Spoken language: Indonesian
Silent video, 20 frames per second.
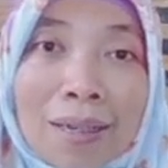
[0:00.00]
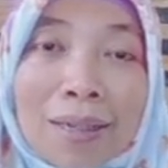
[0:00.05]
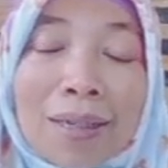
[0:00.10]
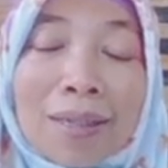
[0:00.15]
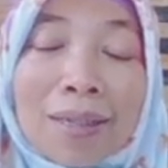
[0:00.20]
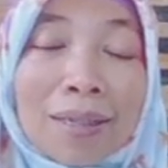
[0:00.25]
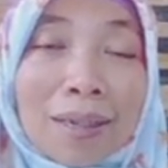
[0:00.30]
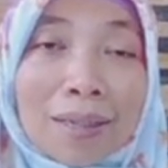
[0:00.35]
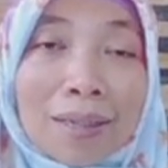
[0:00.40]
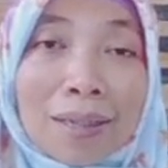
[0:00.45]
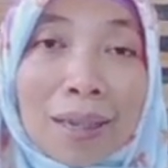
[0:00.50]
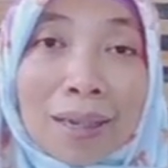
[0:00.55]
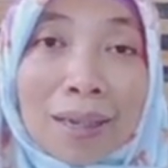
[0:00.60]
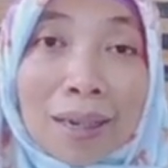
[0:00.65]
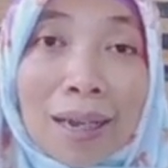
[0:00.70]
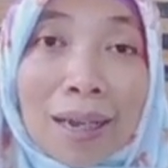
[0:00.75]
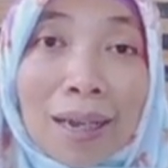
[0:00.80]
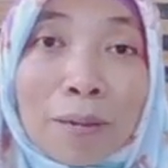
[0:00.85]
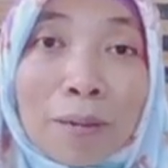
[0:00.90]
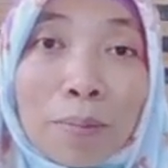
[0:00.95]

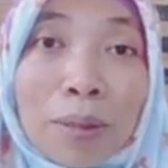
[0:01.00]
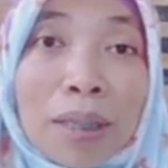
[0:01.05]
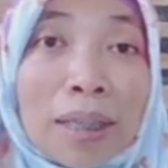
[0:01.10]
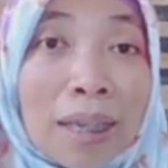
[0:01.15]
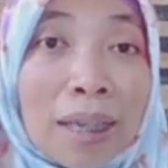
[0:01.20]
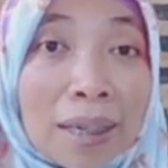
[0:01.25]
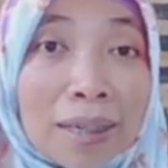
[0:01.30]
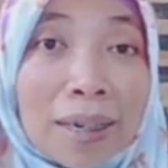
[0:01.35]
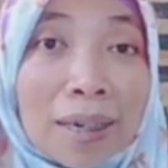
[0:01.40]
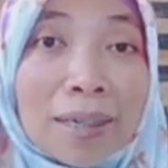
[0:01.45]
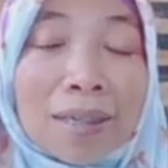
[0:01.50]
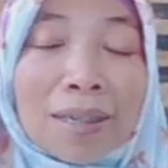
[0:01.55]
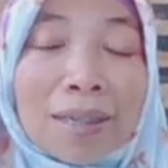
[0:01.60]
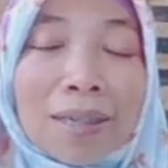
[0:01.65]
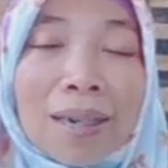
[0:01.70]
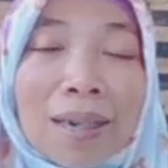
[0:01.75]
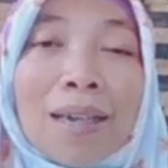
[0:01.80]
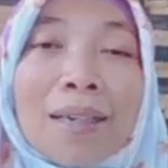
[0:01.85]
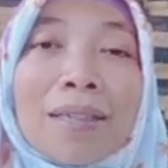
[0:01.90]
diselesaikan, penting dan segera